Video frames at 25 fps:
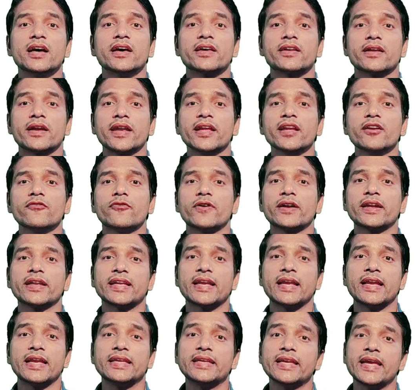रनिंग
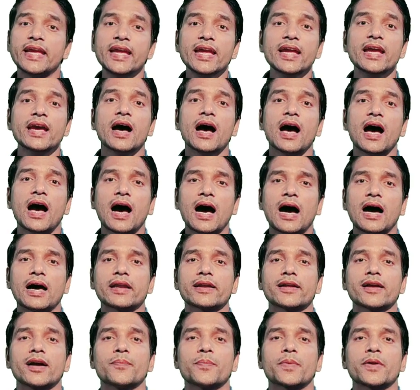फिट के लिए
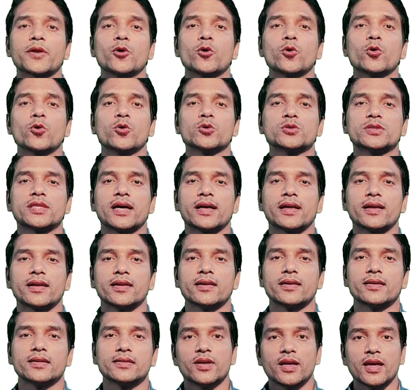आर का प्रयोग होता
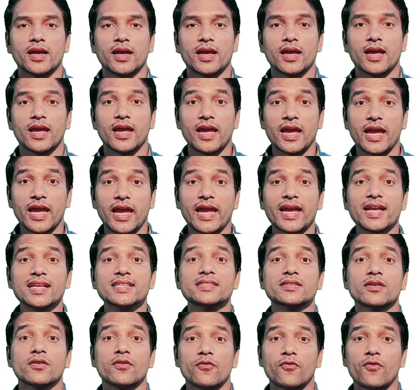है
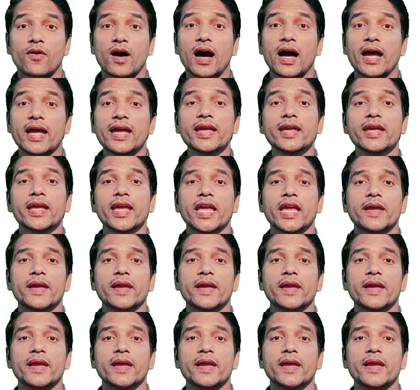एक्स वाई